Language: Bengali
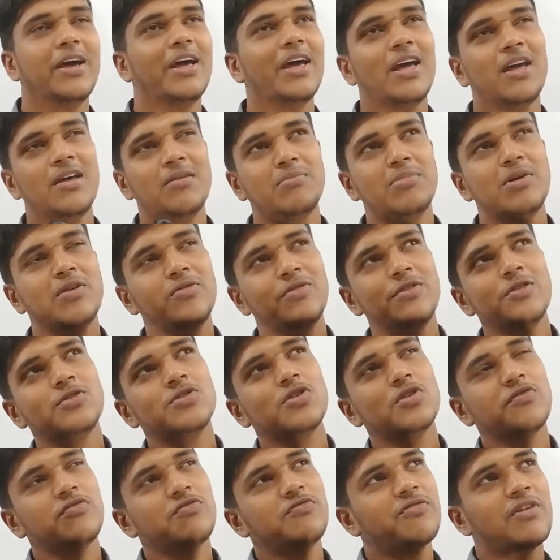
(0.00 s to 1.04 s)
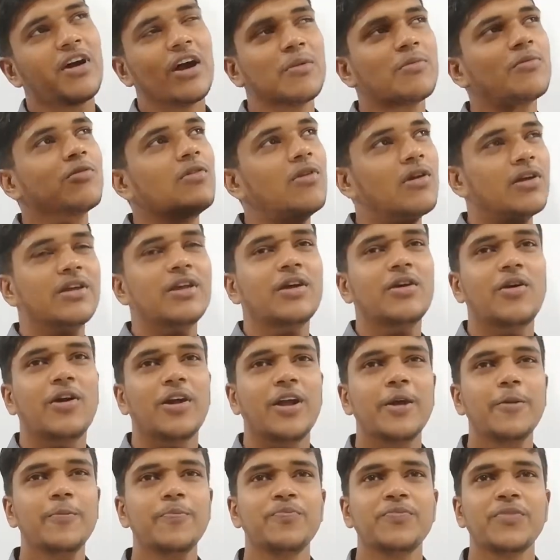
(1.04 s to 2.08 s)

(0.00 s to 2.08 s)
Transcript: এই বিউটি সোপ ফার্মগুলো কি করে